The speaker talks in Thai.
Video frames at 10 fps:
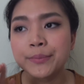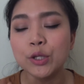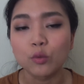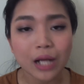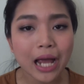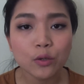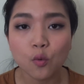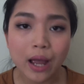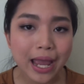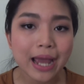ผิวหน้า
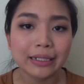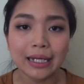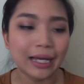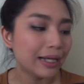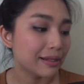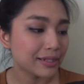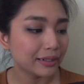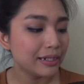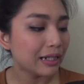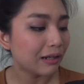ดูแห้งนะคะ หลัง
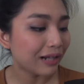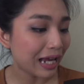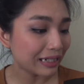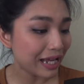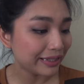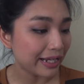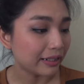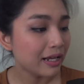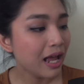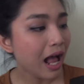จากที่เราล้างหน้าเสร็จ
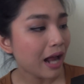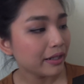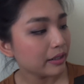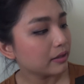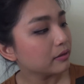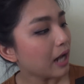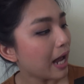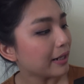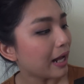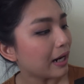อันนี้คือ
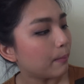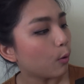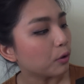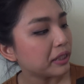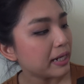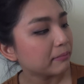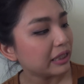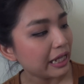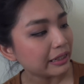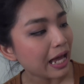Hada Labo Deep
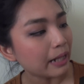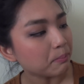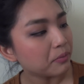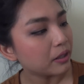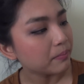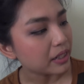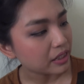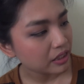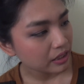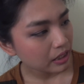Clean and
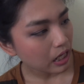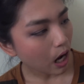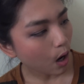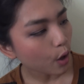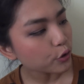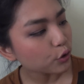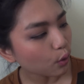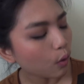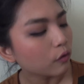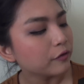Burmage
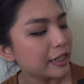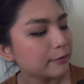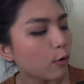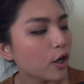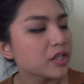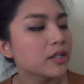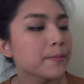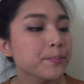Control Face Wash